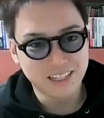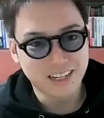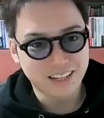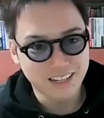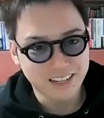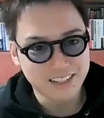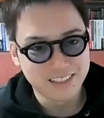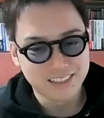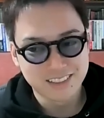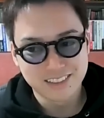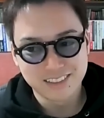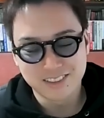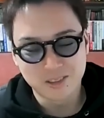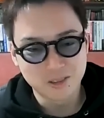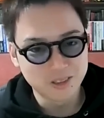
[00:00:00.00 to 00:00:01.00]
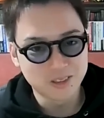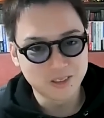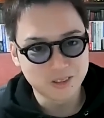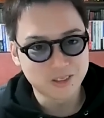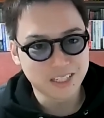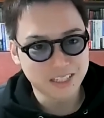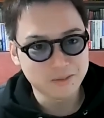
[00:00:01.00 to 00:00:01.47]
やらない。今
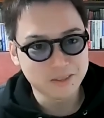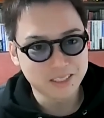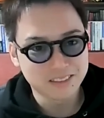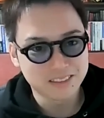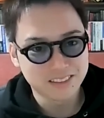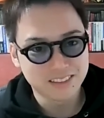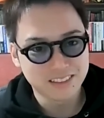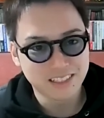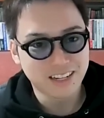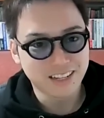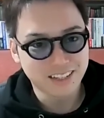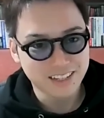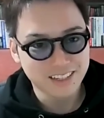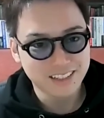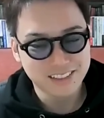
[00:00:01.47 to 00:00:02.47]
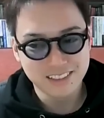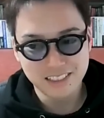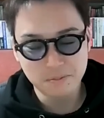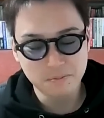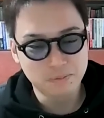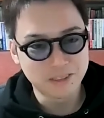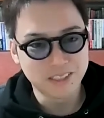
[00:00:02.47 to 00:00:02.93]
度こそやります。やらない。
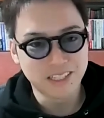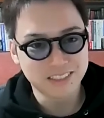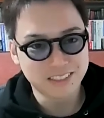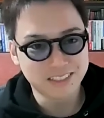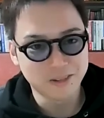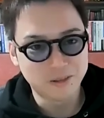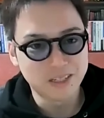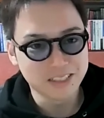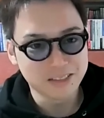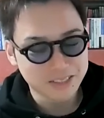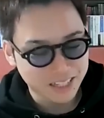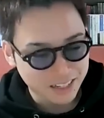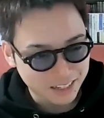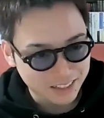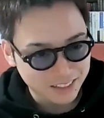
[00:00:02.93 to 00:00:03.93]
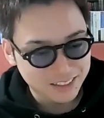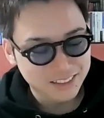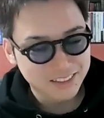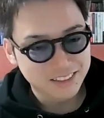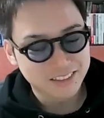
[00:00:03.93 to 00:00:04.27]
一本出して終わりみたいな。